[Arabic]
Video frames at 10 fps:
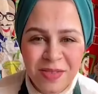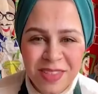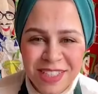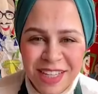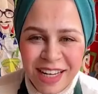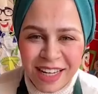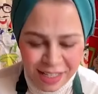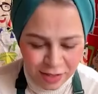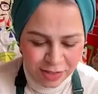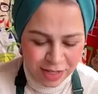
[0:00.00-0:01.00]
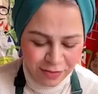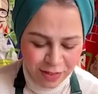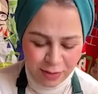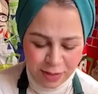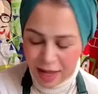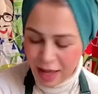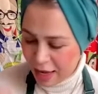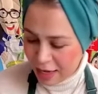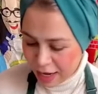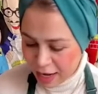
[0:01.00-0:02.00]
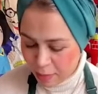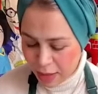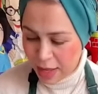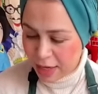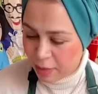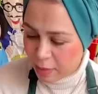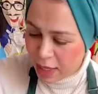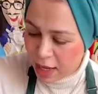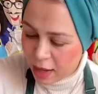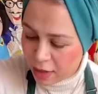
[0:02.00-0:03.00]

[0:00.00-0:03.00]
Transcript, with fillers: بالشكل اللي انتوا شايفينه ده اخر حاجه بقى هنعملها